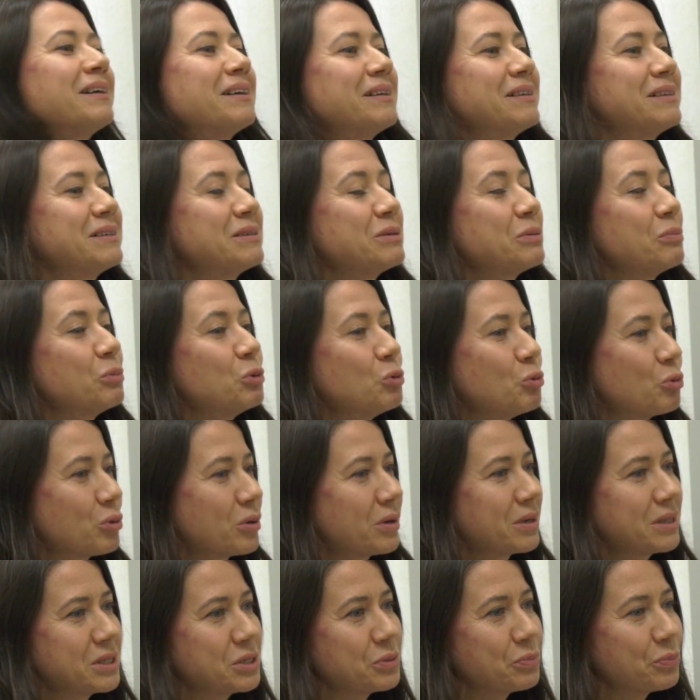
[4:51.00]
а,
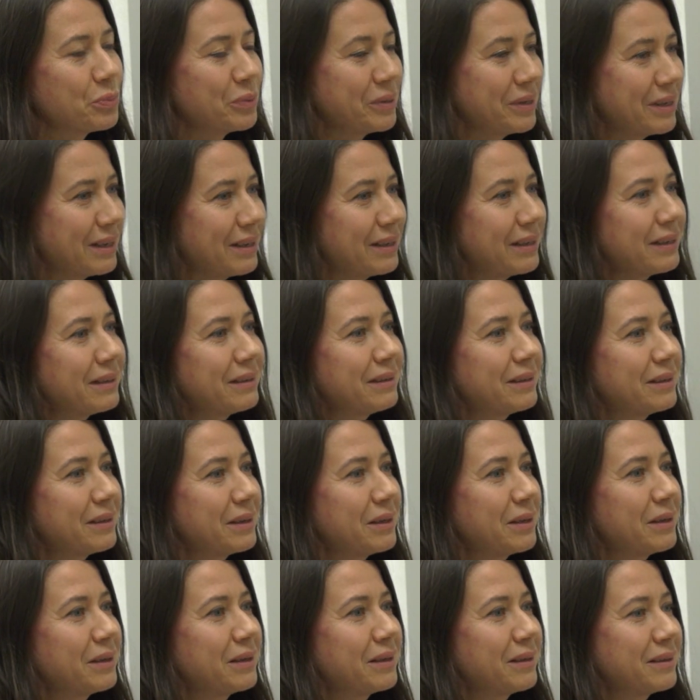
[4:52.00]
много где были, а,
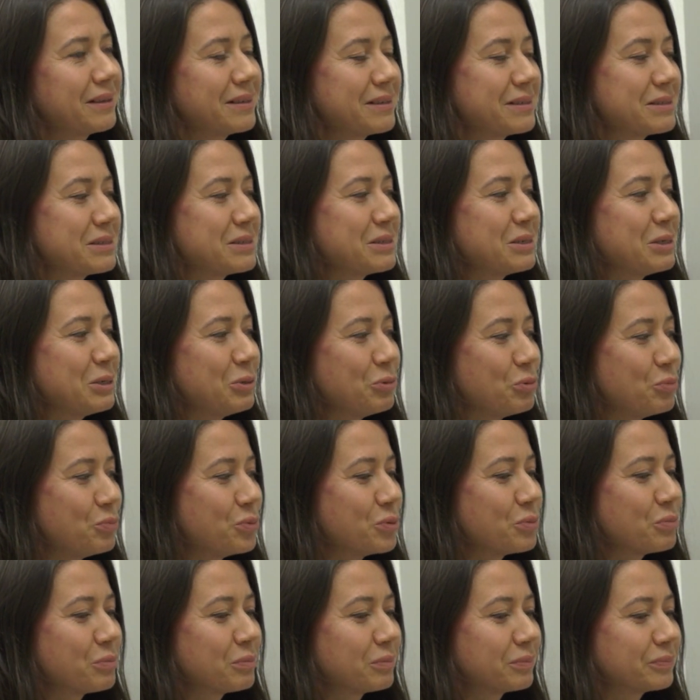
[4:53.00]

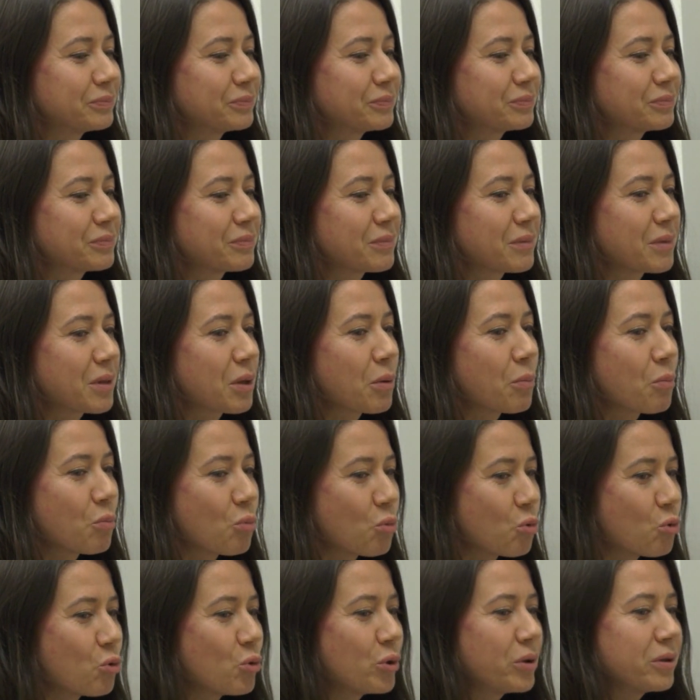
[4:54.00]
любим
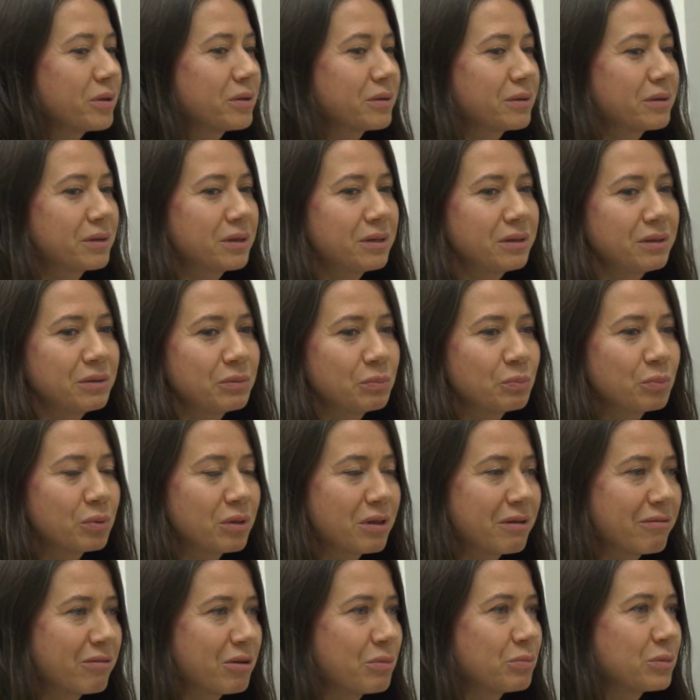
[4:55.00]
море и
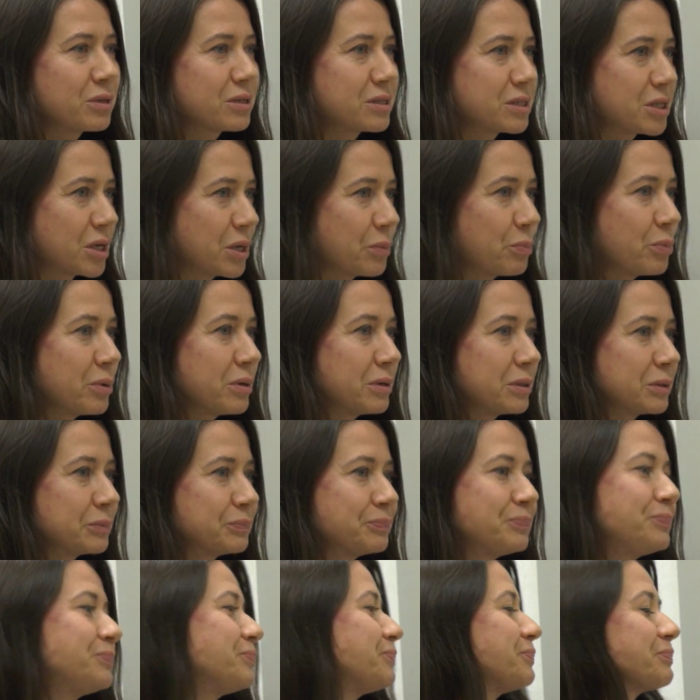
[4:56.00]
плаваем на сапах.
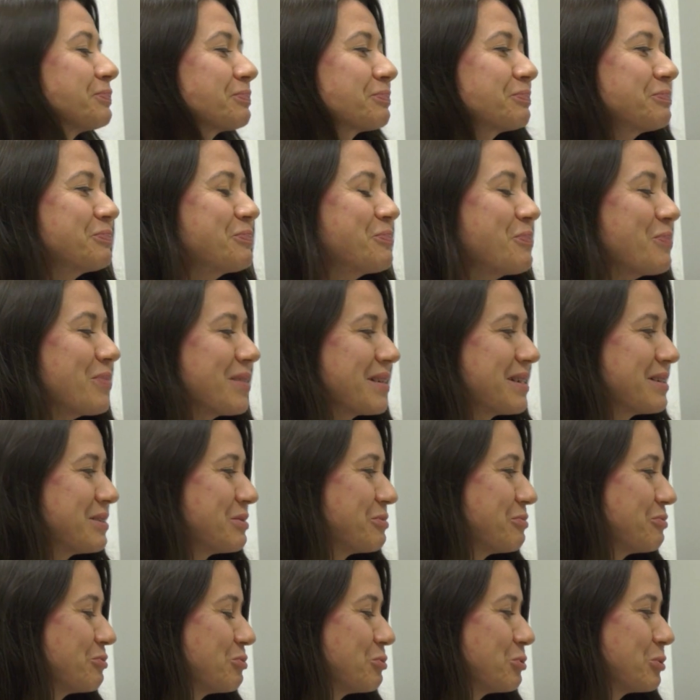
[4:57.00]

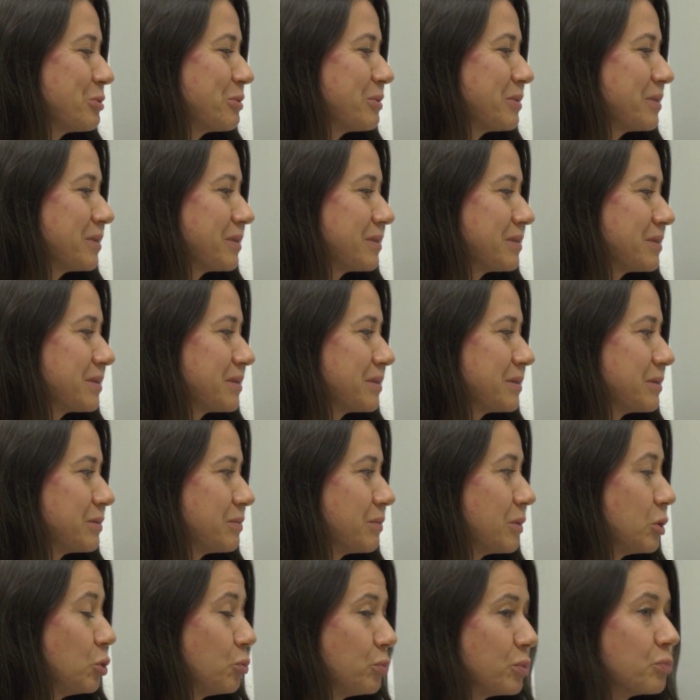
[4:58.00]
Вот,
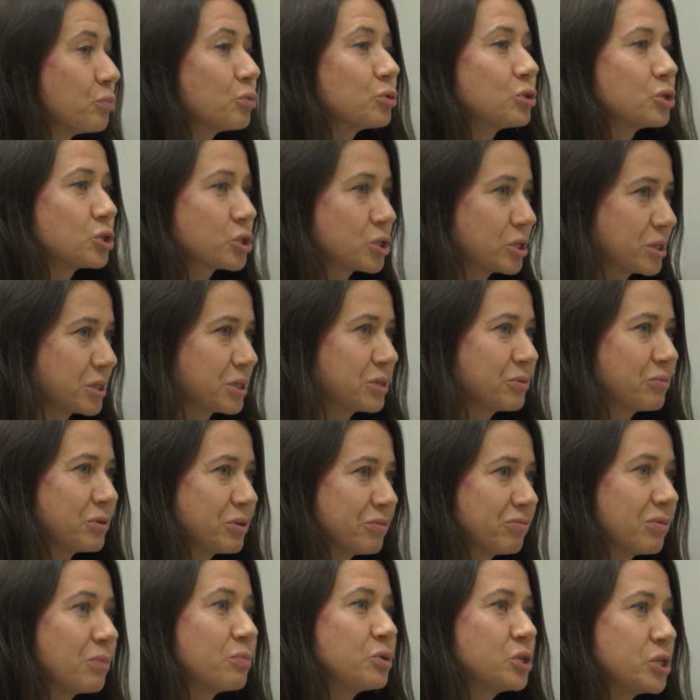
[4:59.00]
любим
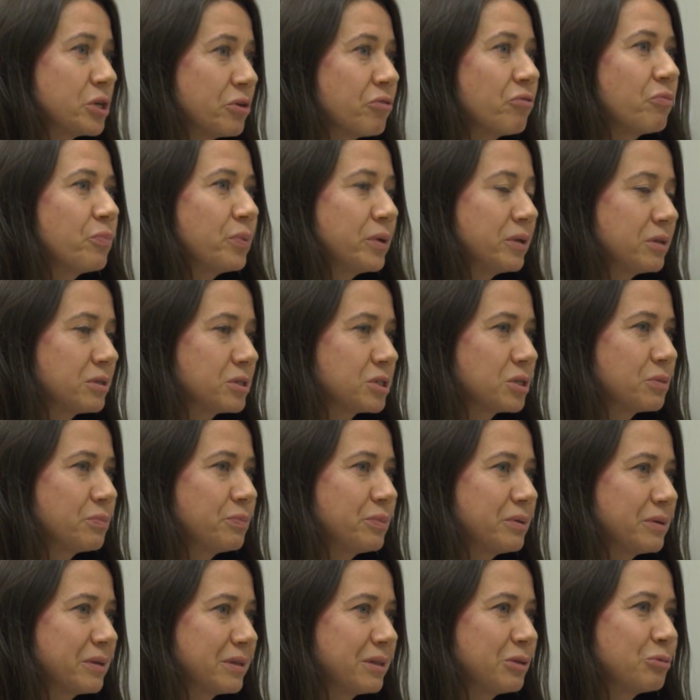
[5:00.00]
путешествовать вообще, в
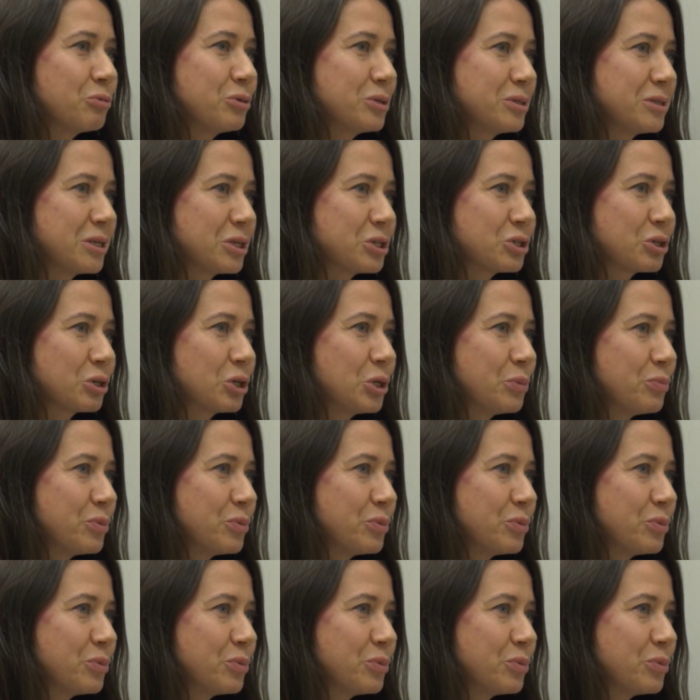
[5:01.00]
принципе. Одно из наших